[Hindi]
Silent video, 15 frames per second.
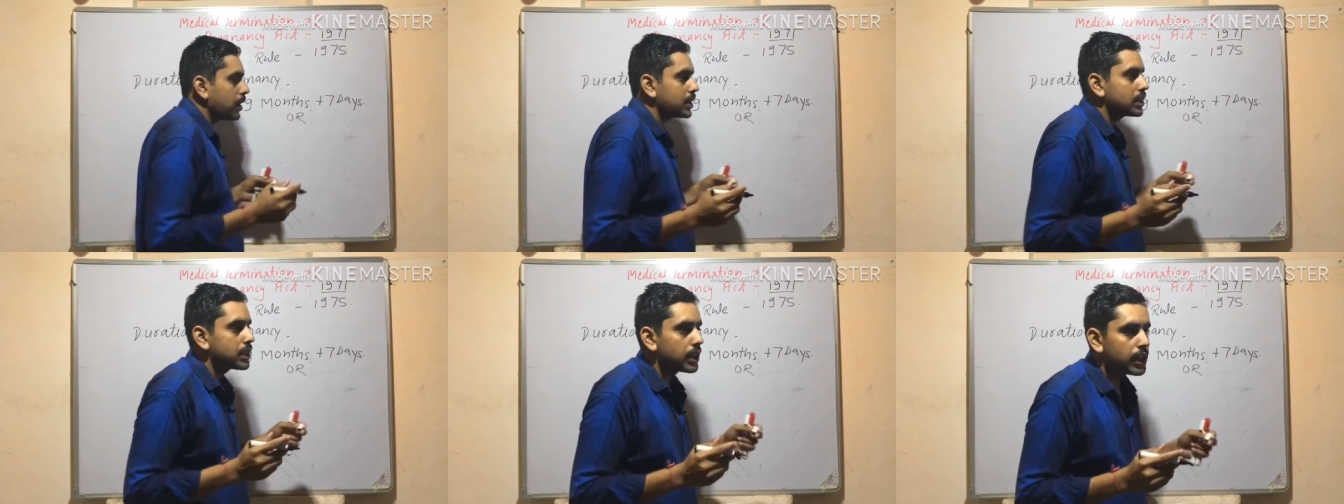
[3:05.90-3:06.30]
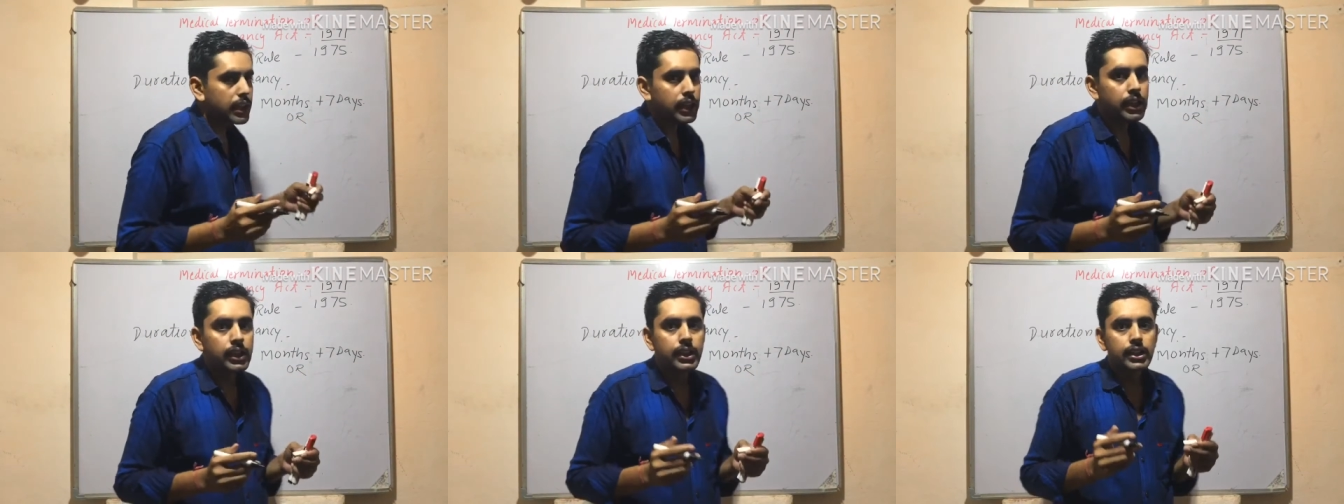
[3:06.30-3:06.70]
बात करें
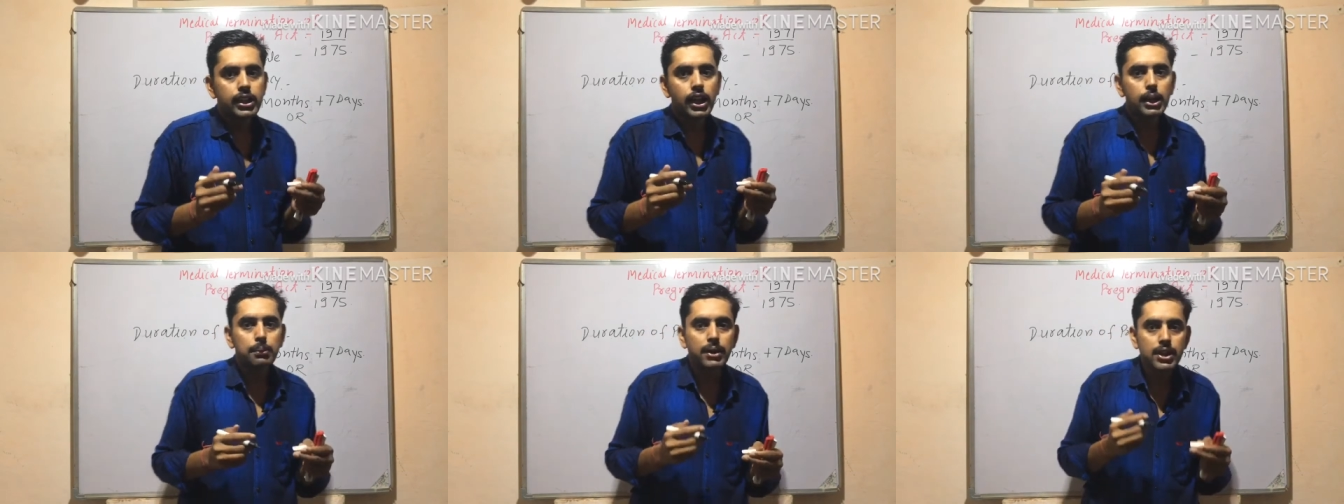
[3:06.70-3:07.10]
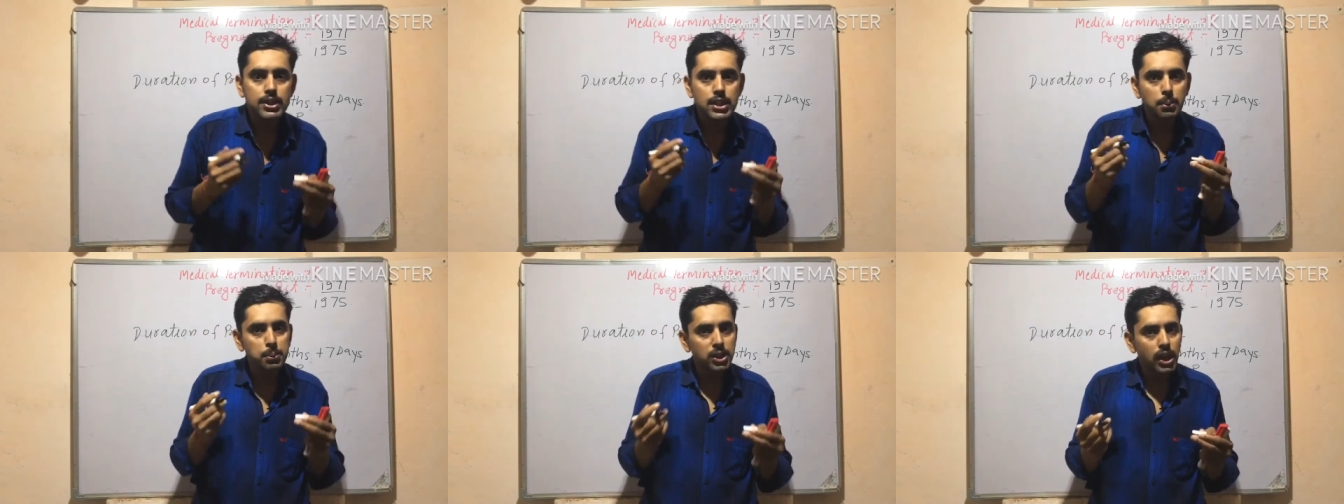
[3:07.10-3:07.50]
कई बार
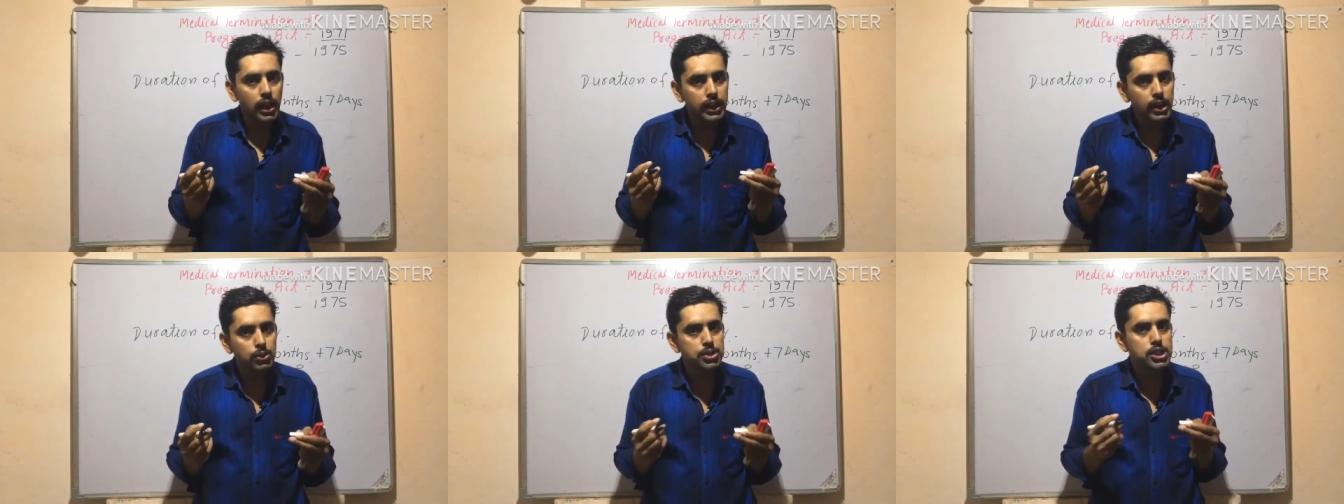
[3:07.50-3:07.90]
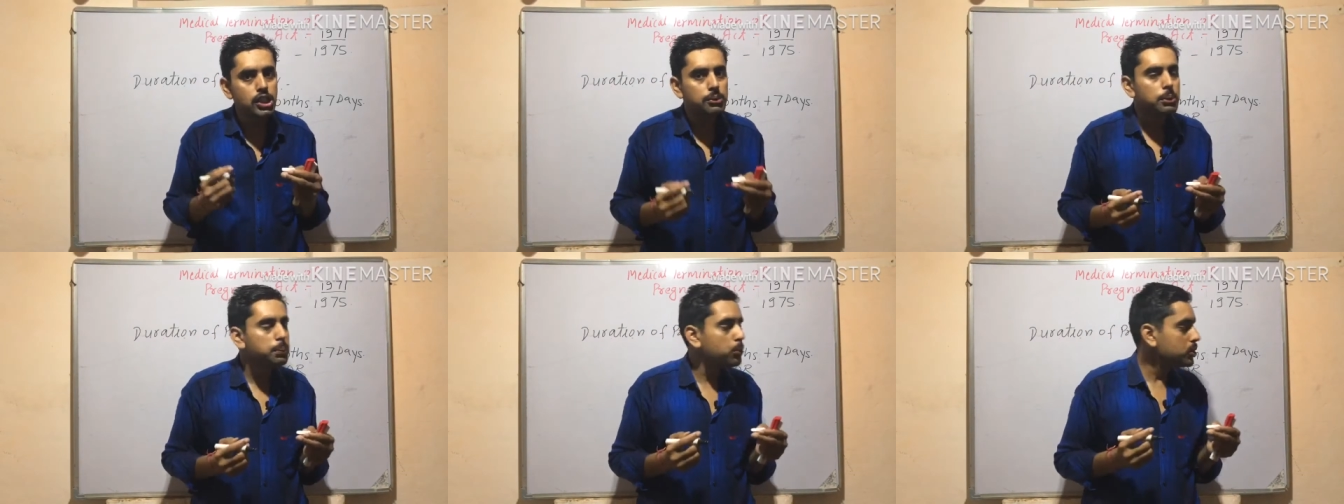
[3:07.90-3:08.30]
सप्ताह का
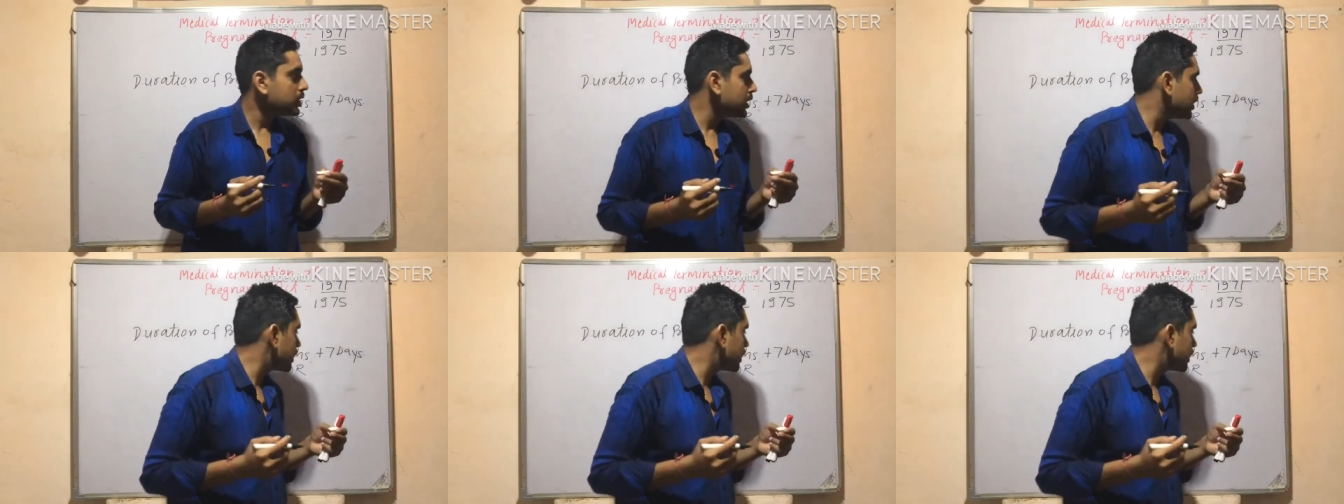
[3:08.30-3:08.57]
क्वेश्चन भी पूछा